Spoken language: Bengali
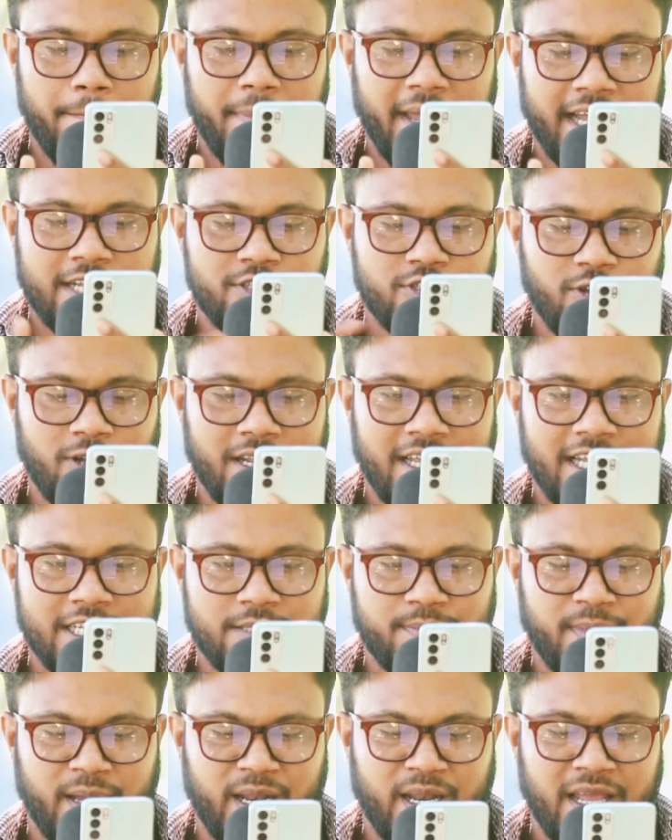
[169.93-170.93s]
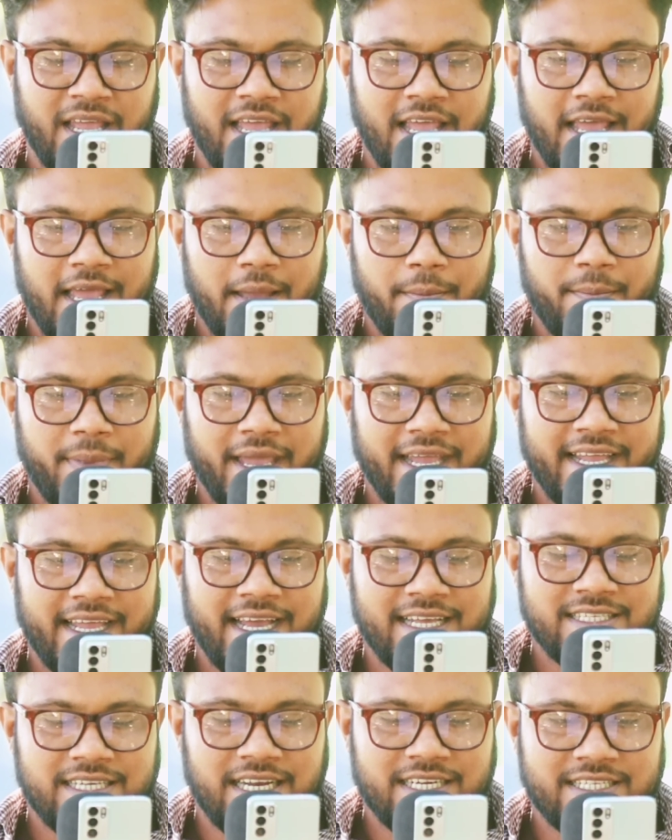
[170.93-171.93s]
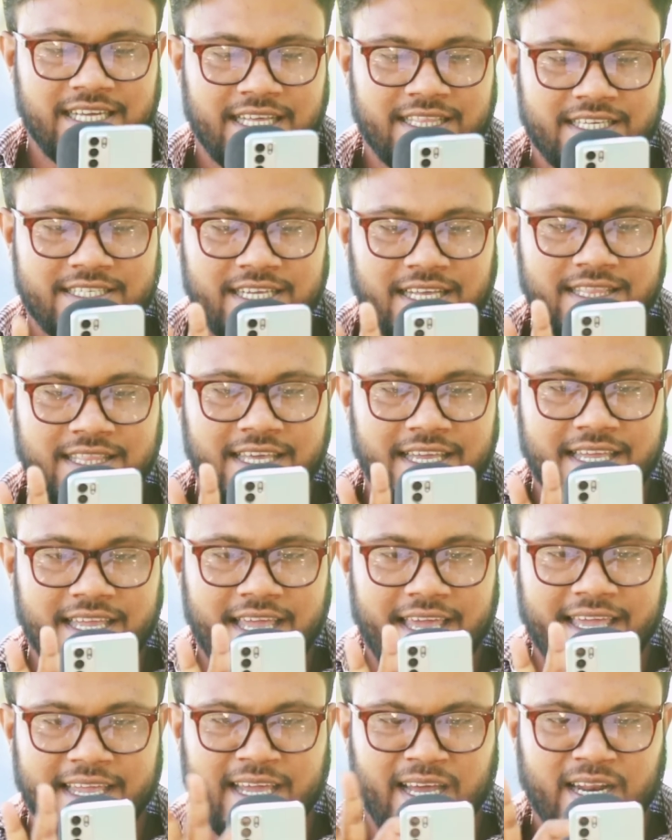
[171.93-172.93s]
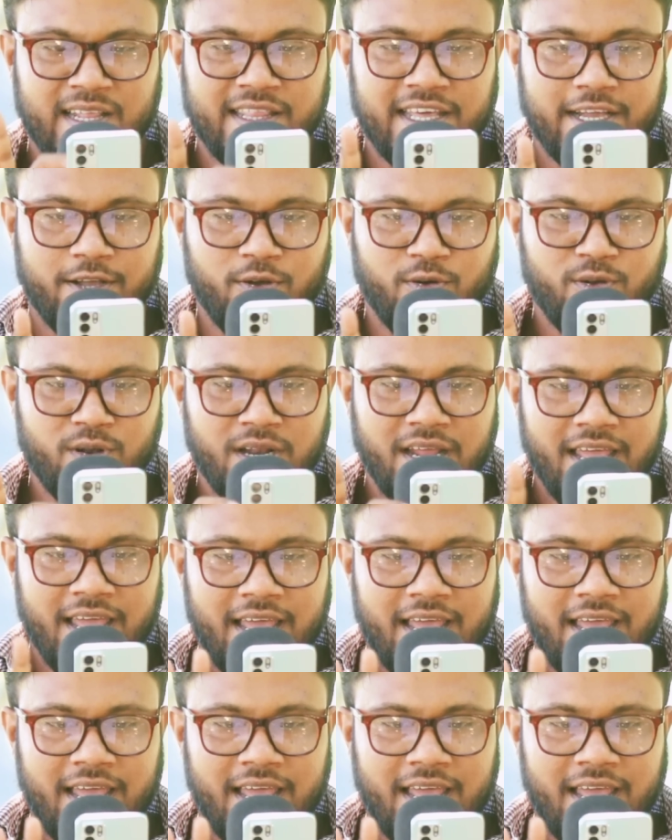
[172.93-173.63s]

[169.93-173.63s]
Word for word: ব্যাক চলে আসবেন ব্যাগে আসার সাথে সাথেই এইখানে দেখুন